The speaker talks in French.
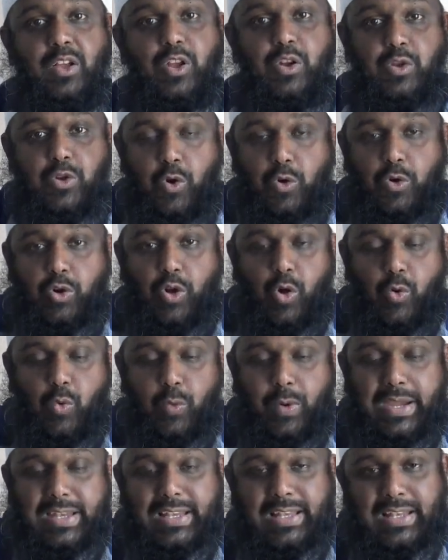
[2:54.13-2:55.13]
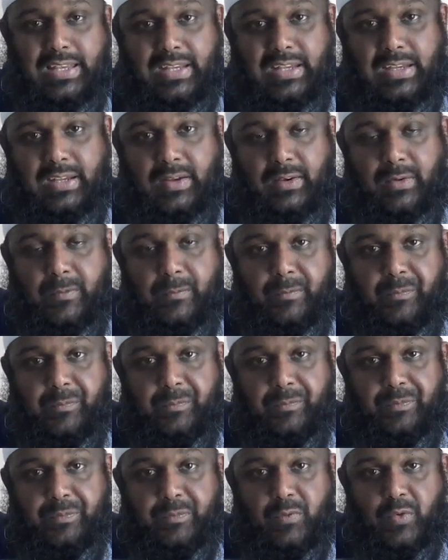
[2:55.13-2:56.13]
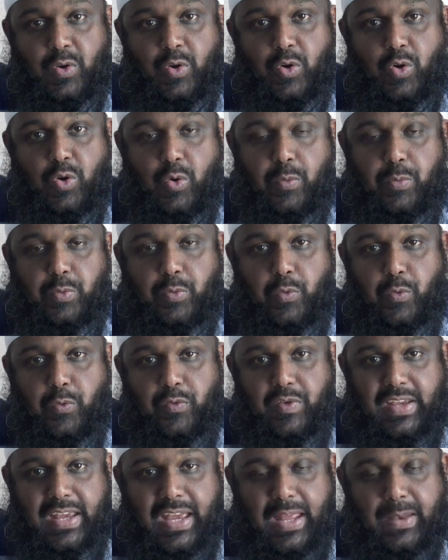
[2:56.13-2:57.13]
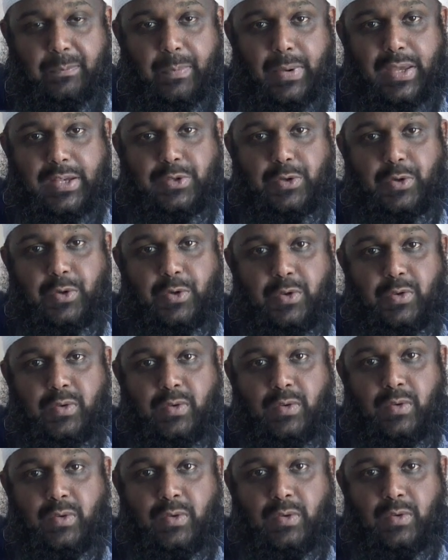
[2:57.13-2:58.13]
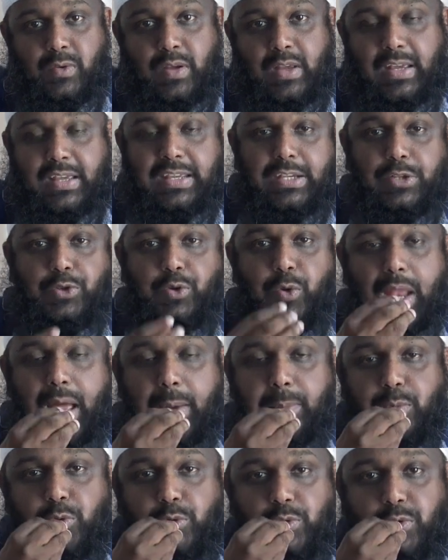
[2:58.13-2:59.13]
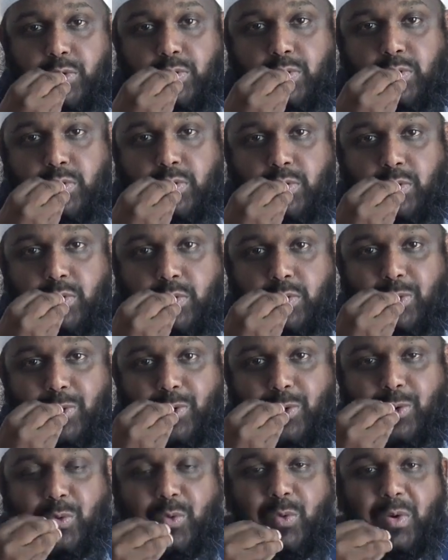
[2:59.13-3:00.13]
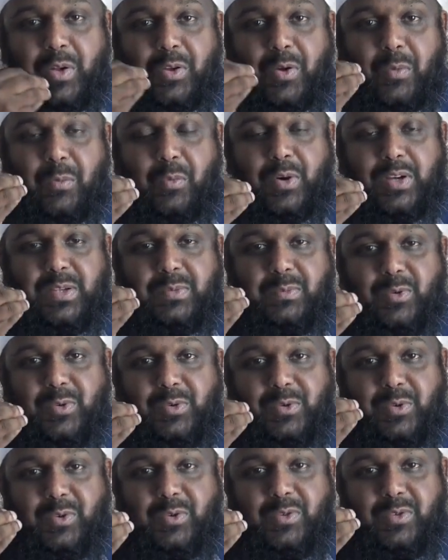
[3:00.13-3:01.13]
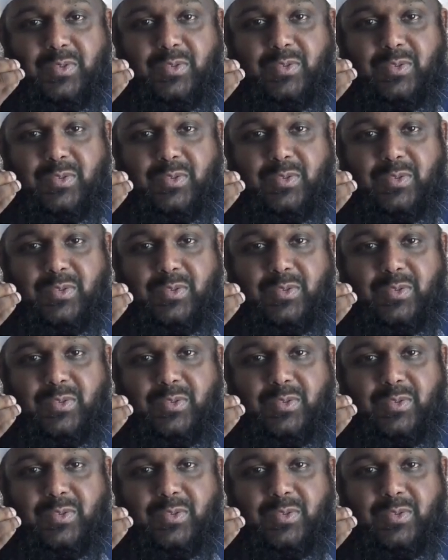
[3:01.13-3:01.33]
Donc, quand vous êtes vous trouvez une personne qui se la bouche tout le temps pour se mentionner,